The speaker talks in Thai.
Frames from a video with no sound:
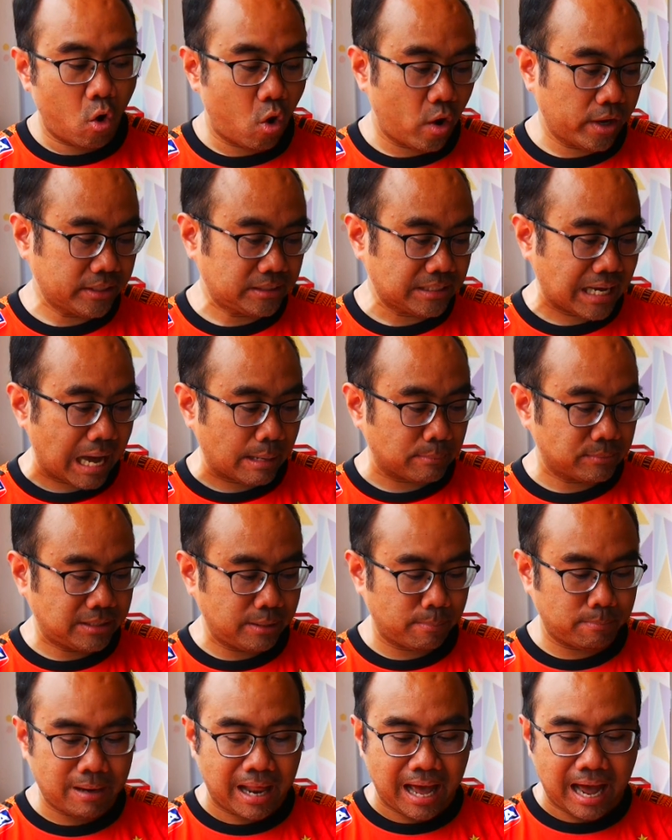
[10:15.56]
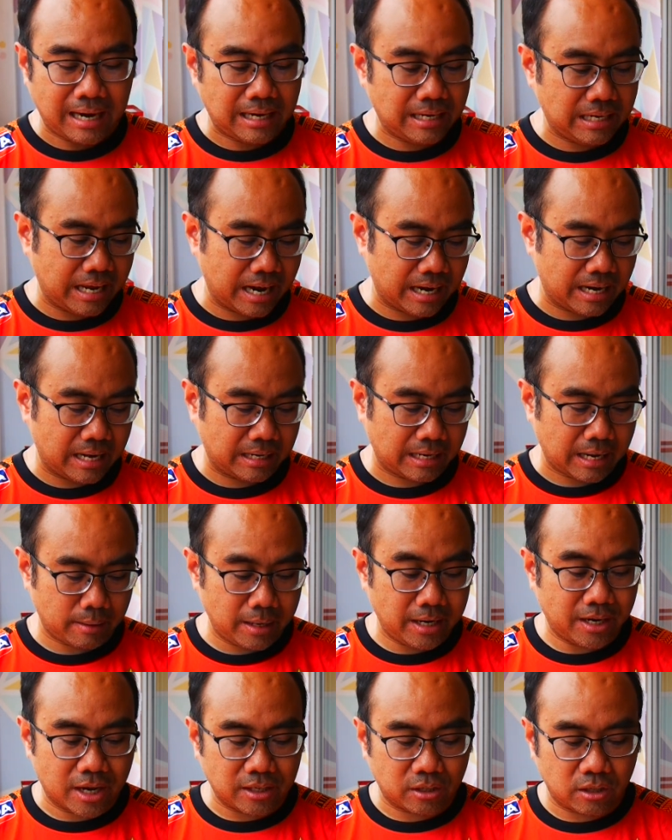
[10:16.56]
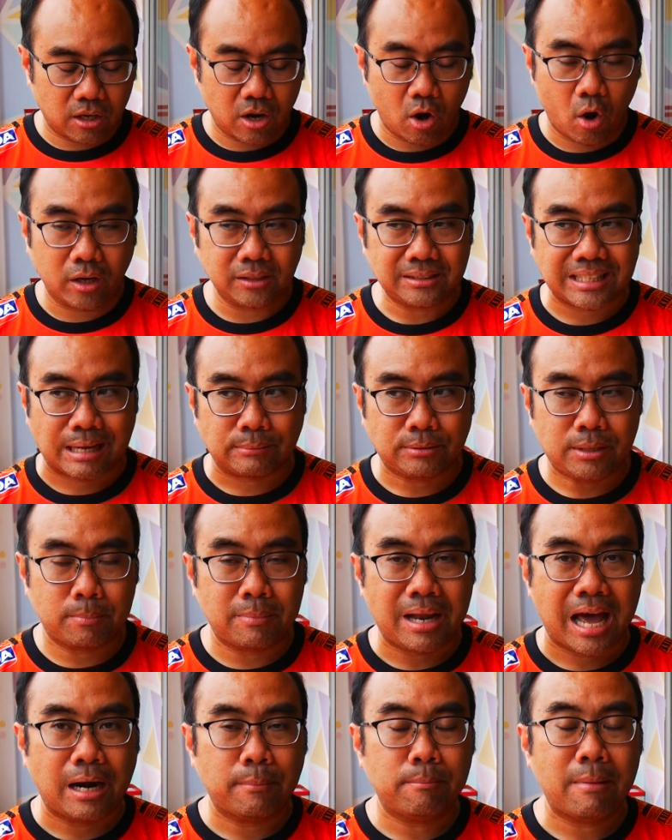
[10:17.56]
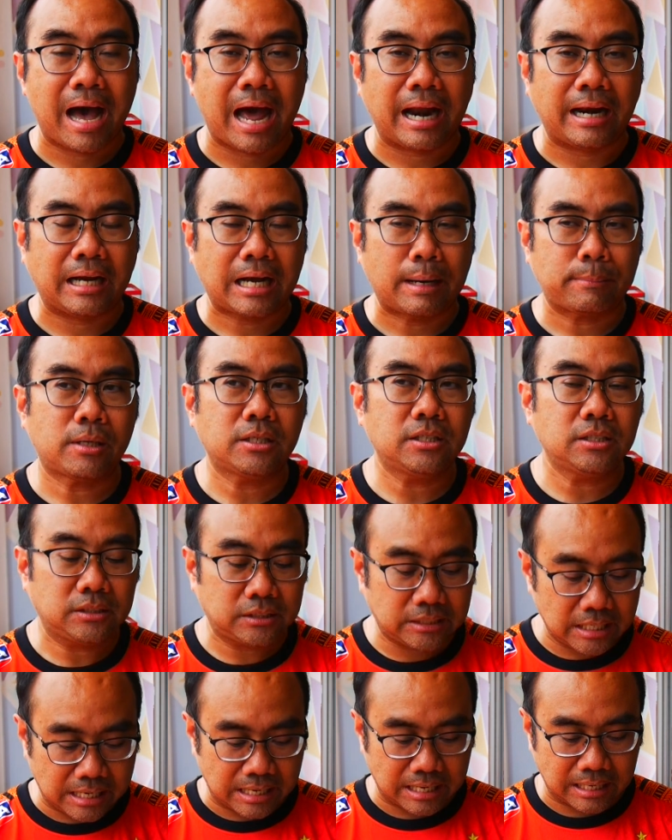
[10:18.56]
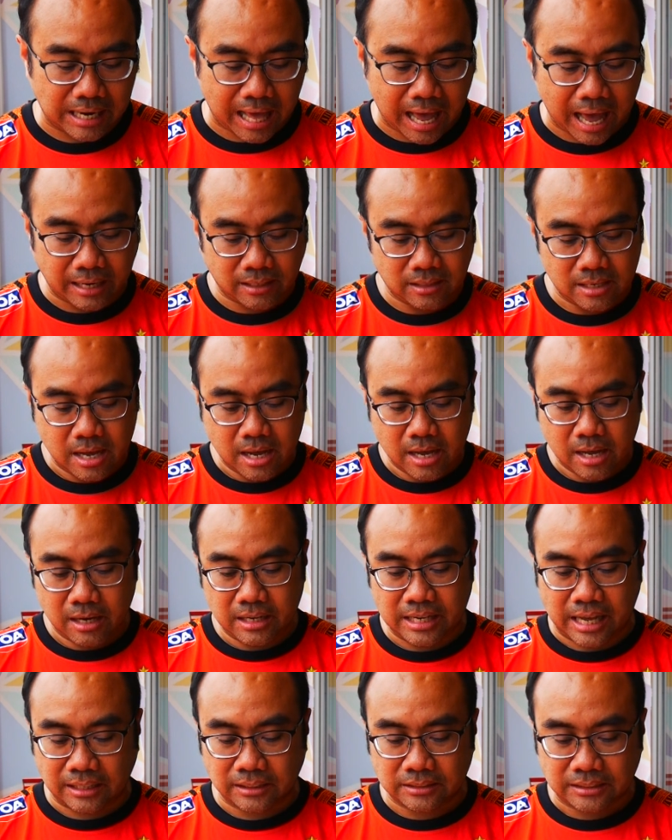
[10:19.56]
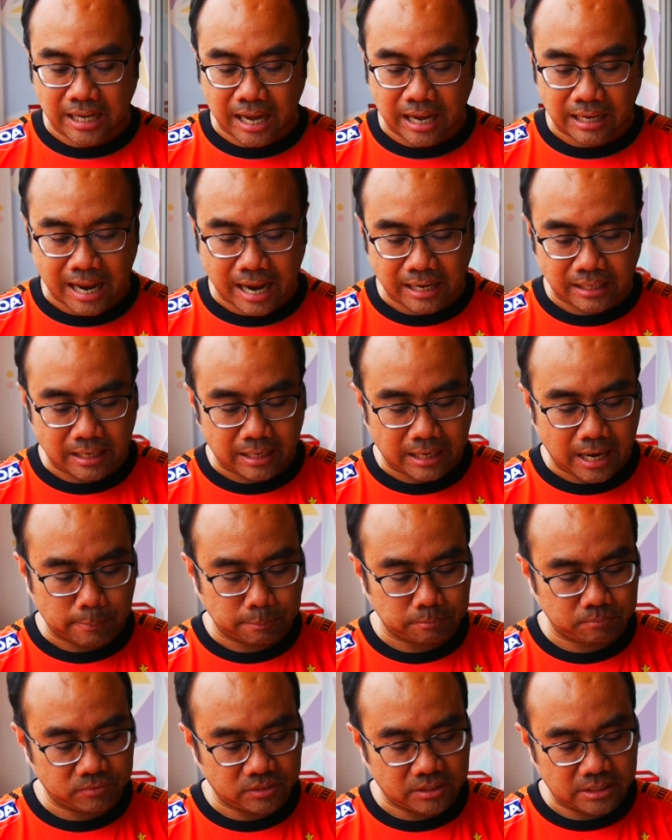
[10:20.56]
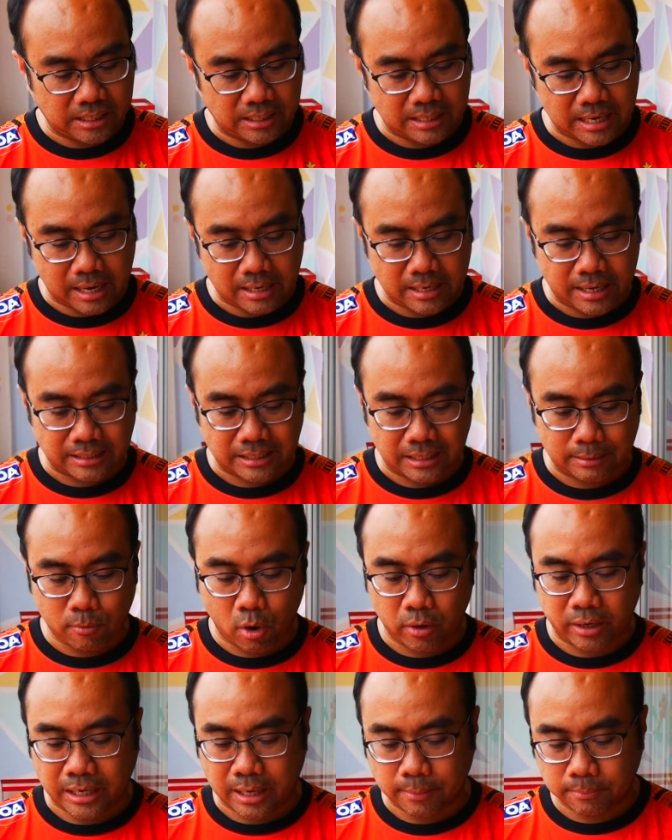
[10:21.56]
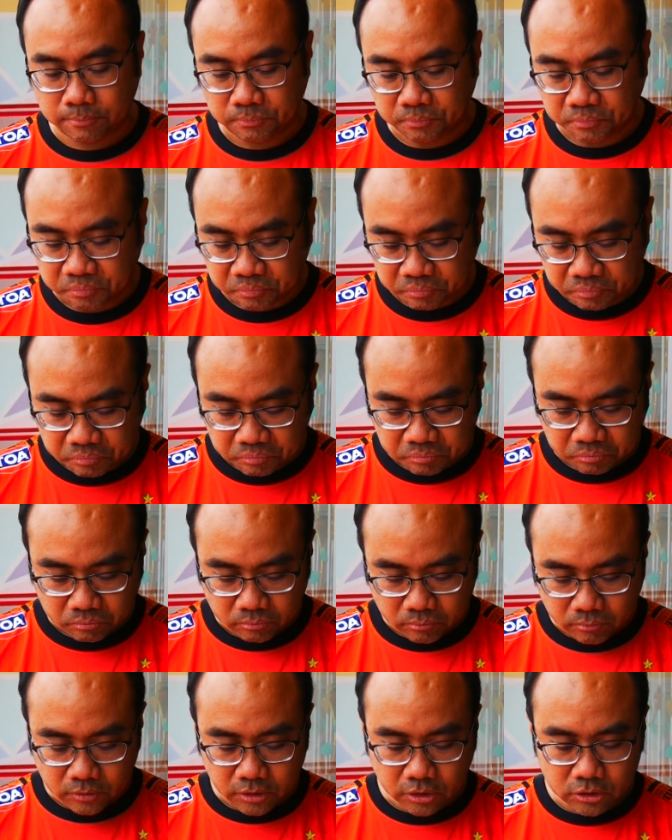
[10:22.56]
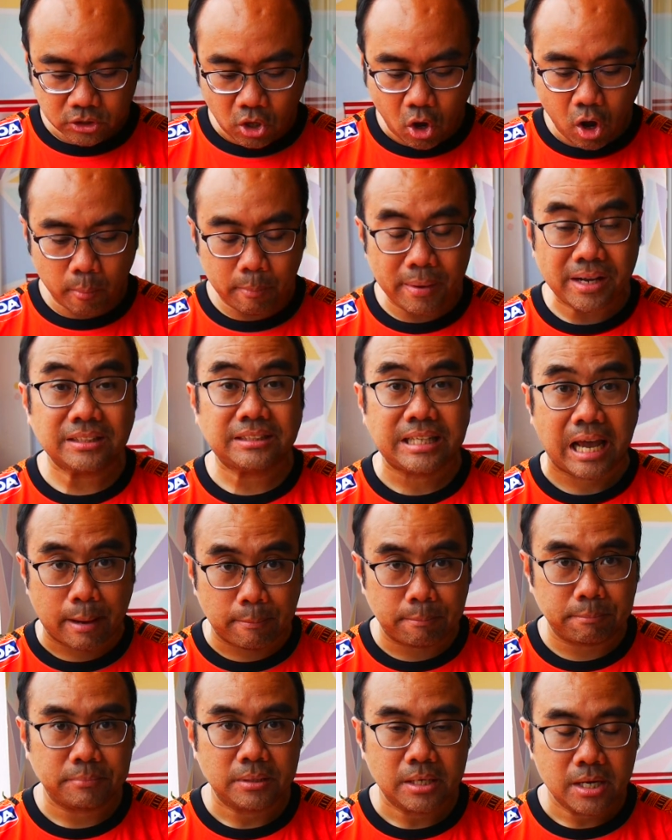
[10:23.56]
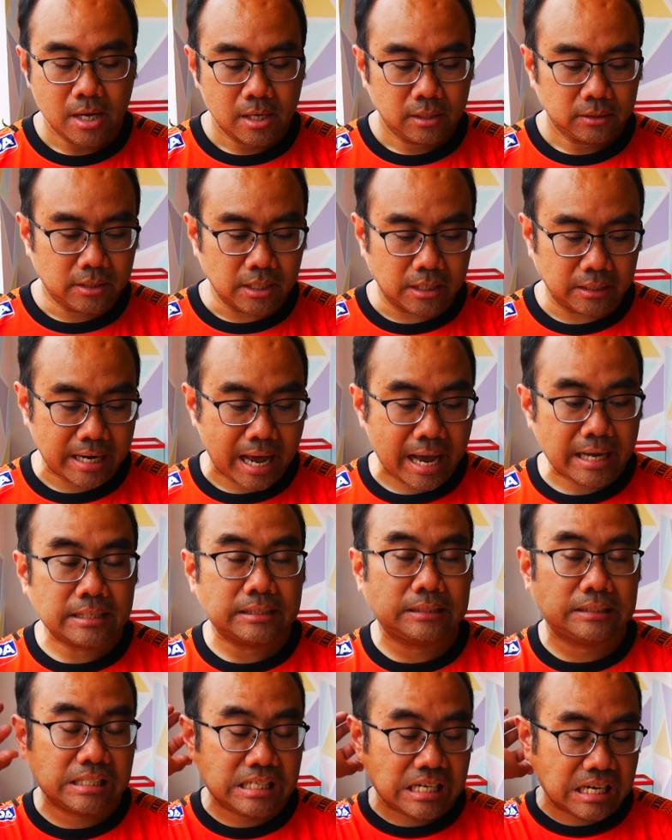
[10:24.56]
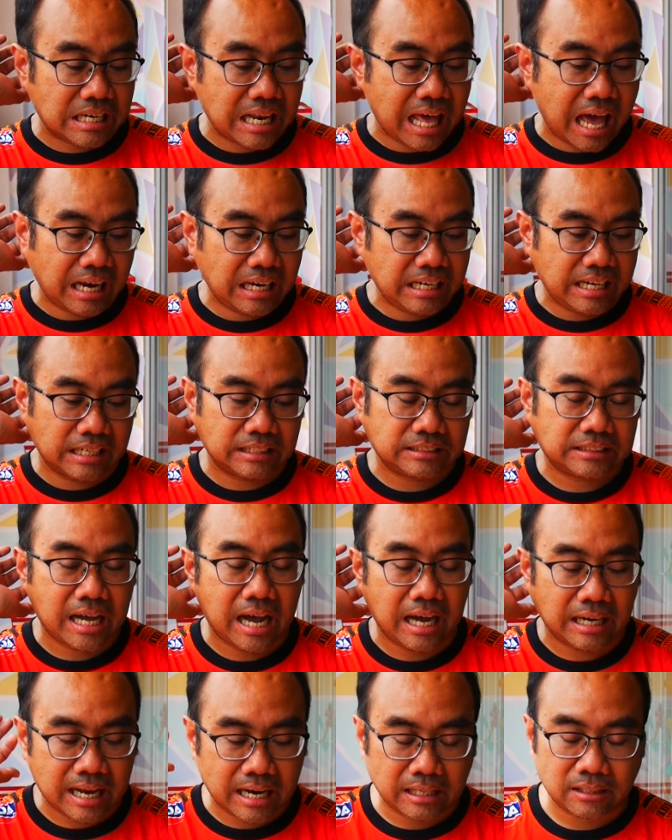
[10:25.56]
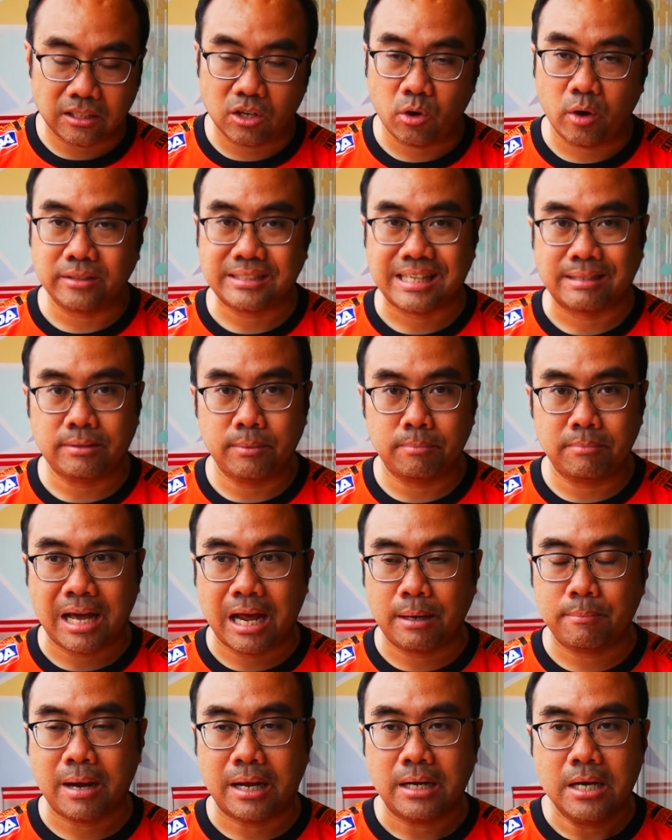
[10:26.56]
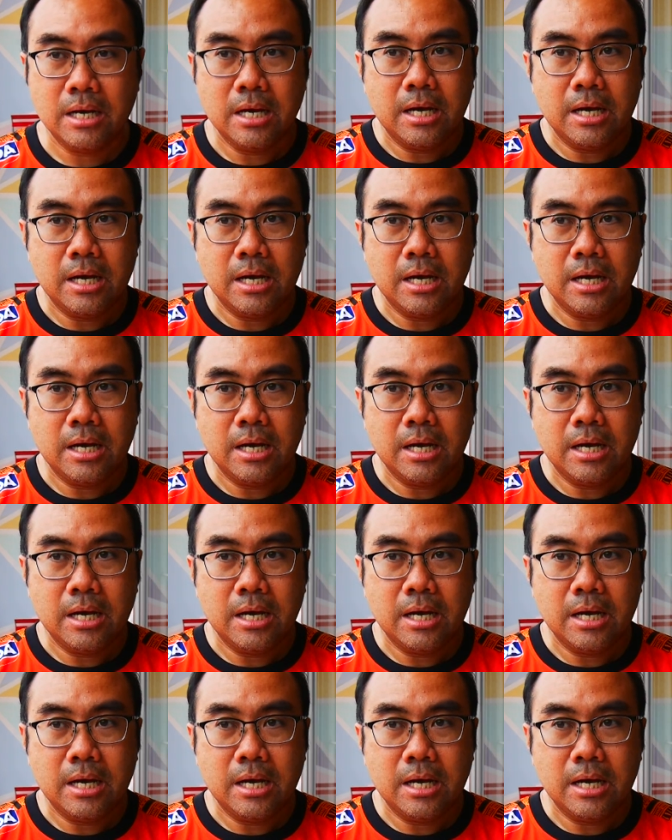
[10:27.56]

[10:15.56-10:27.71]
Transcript: 130 ล้านเหรียญนะครับ เอ้ย130 ล้านบาทนะครับ ก็คือ 4 ล้านเหรียญสหรัฐนะครับ4ล้านเหรียญอย่างที่บอกนะครับต้องเป็นแชมป์ถึงได้ 4 ล้านเหรียญสหรัฐ 130 ล้านบาท